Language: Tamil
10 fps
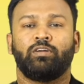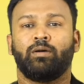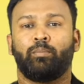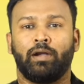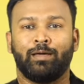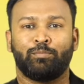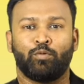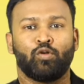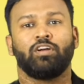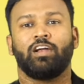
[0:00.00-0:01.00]
உள்ளிட்ட பல
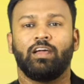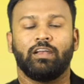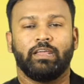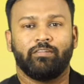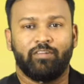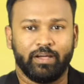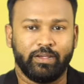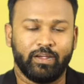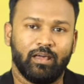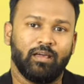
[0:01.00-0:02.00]
பொருட்களை நீங்கள்
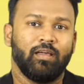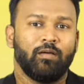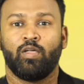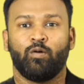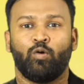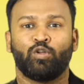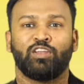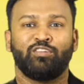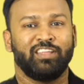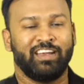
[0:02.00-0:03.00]
வாங்கிக்கலாம் ஒரு
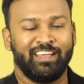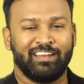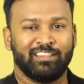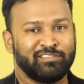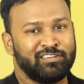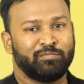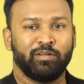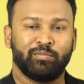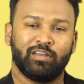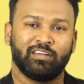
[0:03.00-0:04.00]
தடவை இந்த இணையதளத்தை விசிட்
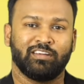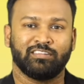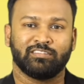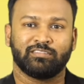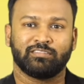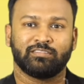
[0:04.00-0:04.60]
பண்ணி பாருங்கள்